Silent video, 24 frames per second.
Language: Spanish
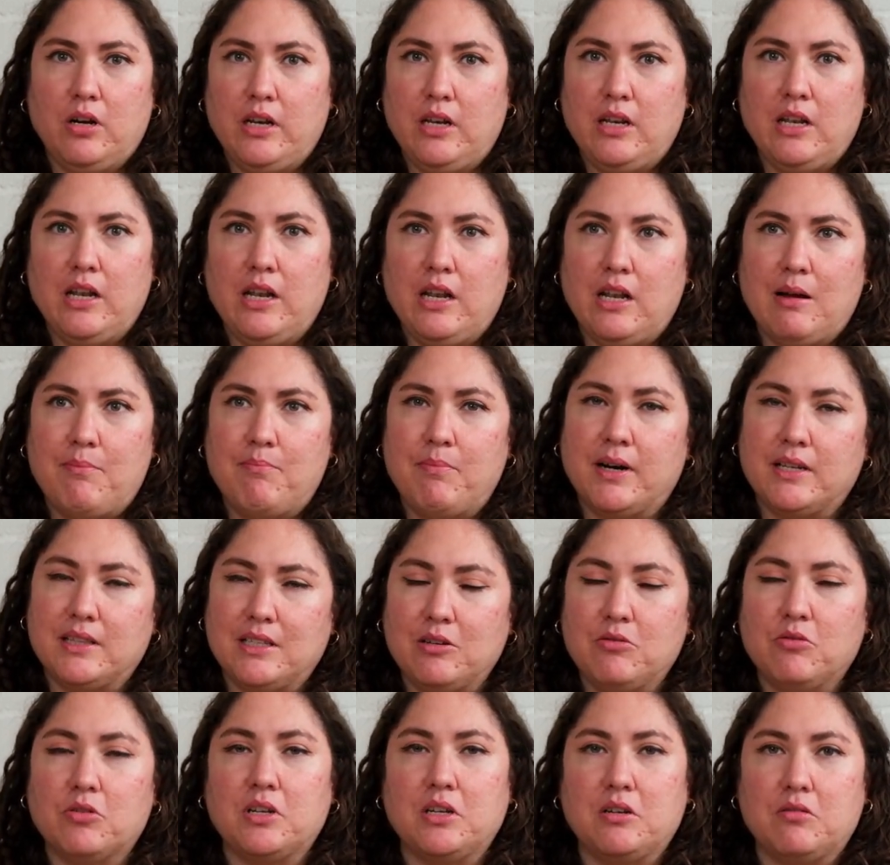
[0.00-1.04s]
la parte
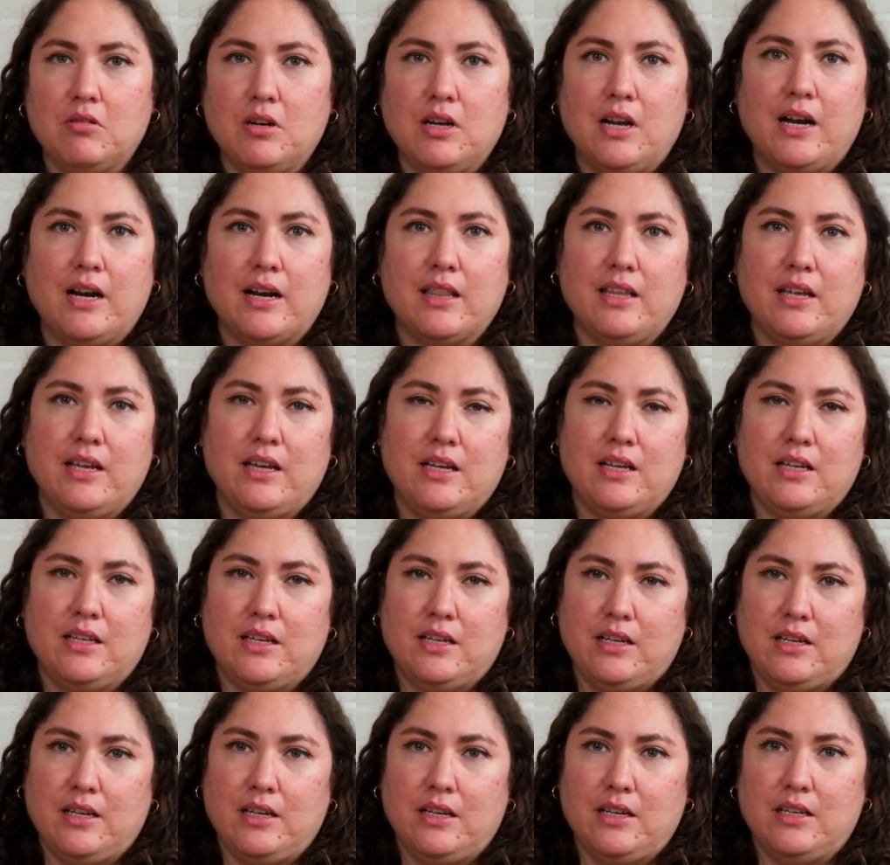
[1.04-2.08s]
curricular
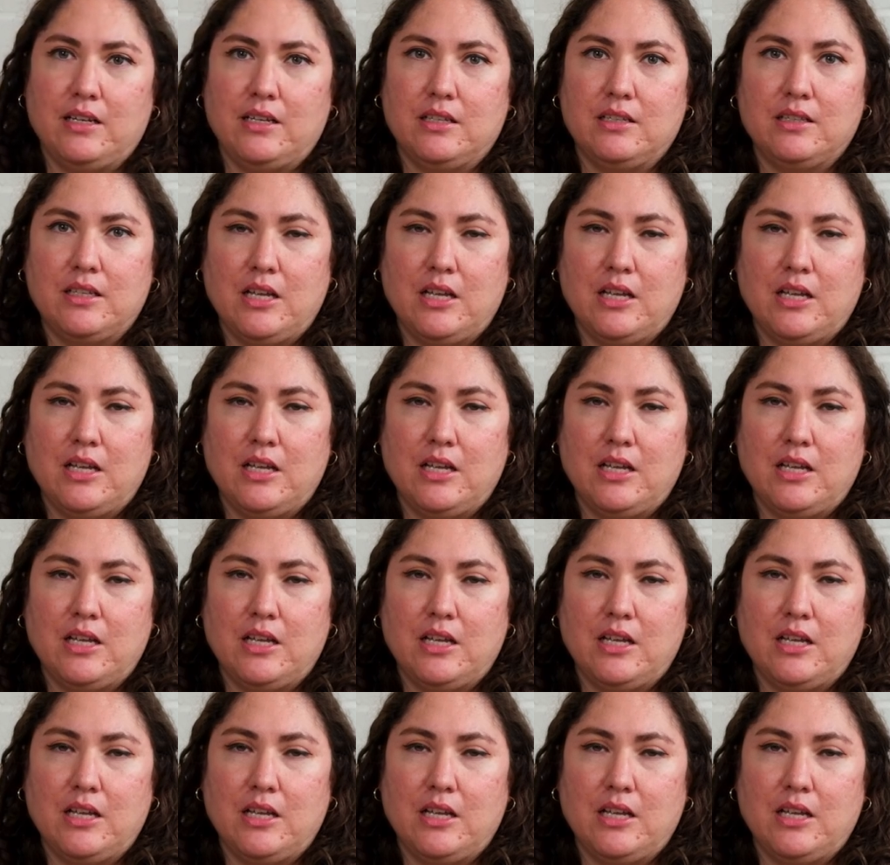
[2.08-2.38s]
eh,